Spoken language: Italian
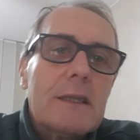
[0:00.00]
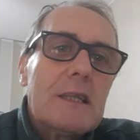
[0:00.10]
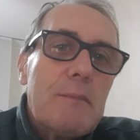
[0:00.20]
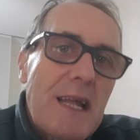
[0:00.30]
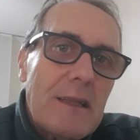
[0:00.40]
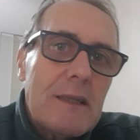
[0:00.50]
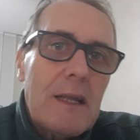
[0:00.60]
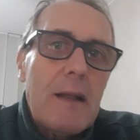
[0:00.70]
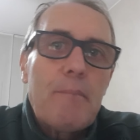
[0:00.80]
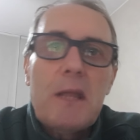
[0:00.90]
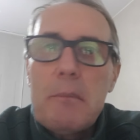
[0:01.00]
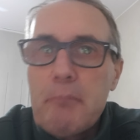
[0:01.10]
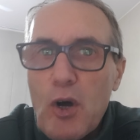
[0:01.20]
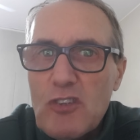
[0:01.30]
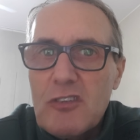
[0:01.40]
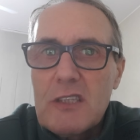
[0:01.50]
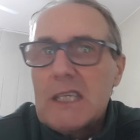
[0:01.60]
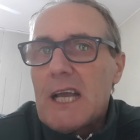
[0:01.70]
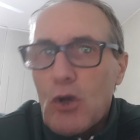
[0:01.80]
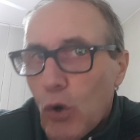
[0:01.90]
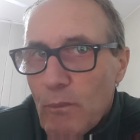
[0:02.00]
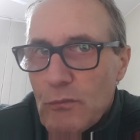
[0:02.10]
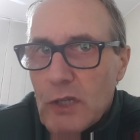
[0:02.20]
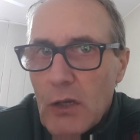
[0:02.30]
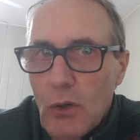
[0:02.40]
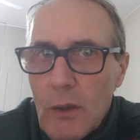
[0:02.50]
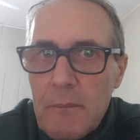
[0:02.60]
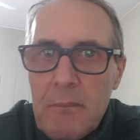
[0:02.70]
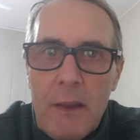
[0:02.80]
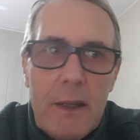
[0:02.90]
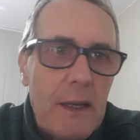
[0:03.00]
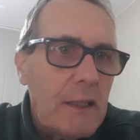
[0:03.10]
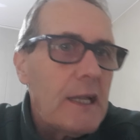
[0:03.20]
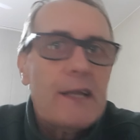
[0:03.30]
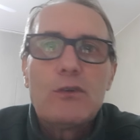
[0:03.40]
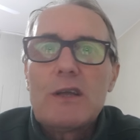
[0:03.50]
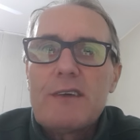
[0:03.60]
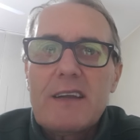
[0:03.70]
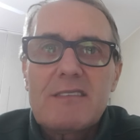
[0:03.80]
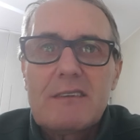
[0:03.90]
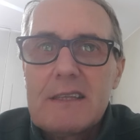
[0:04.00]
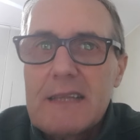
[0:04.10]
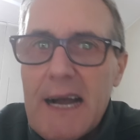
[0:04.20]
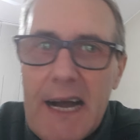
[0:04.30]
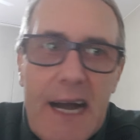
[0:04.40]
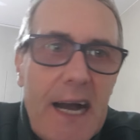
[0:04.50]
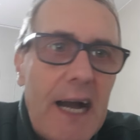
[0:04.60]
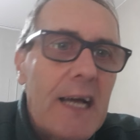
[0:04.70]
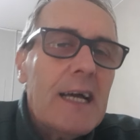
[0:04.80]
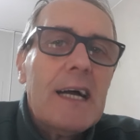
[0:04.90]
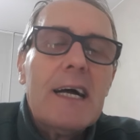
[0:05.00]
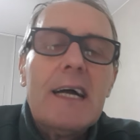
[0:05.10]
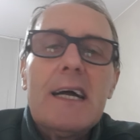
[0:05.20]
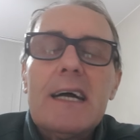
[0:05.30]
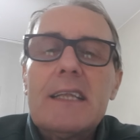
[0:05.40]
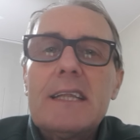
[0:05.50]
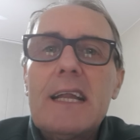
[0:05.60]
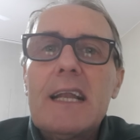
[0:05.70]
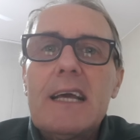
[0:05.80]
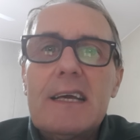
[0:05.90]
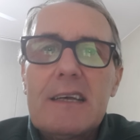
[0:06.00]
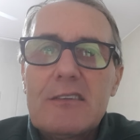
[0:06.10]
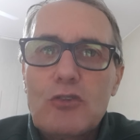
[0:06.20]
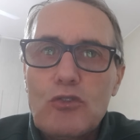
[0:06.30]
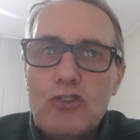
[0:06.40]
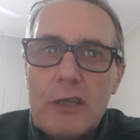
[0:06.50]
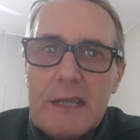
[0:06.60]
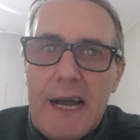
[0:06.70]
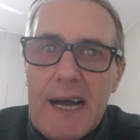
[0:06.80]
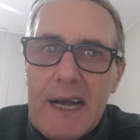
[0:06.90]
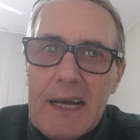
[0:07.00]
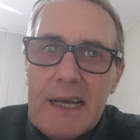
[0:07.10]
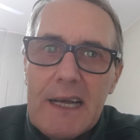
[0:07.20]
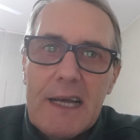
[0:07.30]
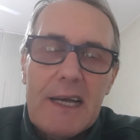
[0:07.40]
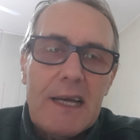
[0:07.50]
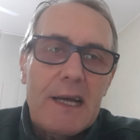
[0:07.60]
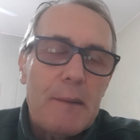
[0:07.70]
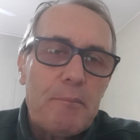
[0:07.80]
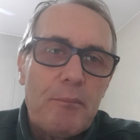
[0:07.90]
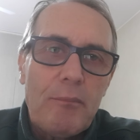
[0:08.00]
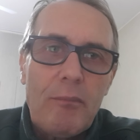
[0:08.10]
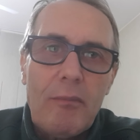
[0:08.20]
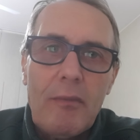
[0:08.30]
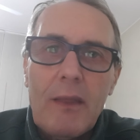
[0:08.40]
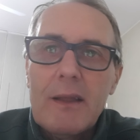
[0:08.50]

di mettere nei posti che contano eh, nelle università, eh, nelle eh, società eh,